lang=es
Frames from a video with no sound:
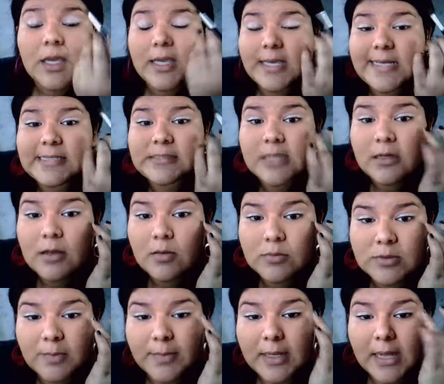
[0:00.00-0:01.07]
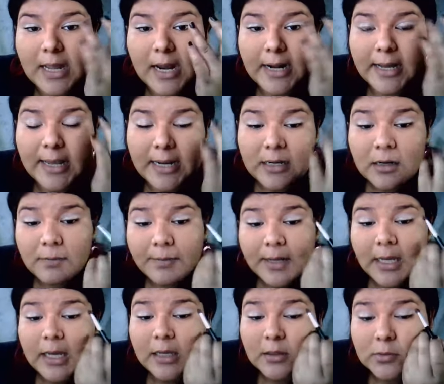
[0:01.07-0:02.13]
y esto lo vamos a aplicar en el
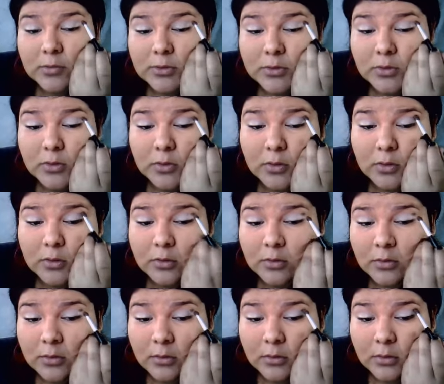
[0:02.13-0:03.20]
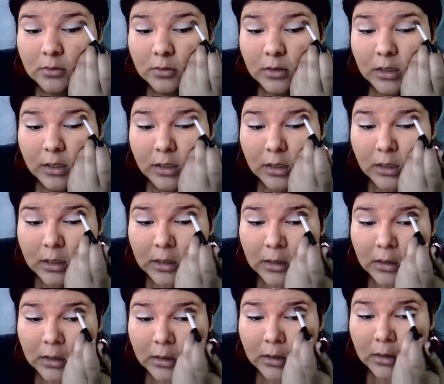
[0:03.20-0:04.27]
pliegue de nuestro ojo ok,
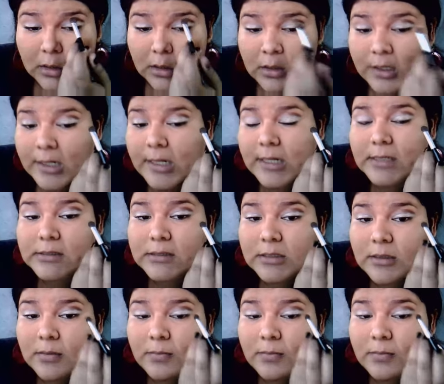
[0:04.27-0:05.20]
así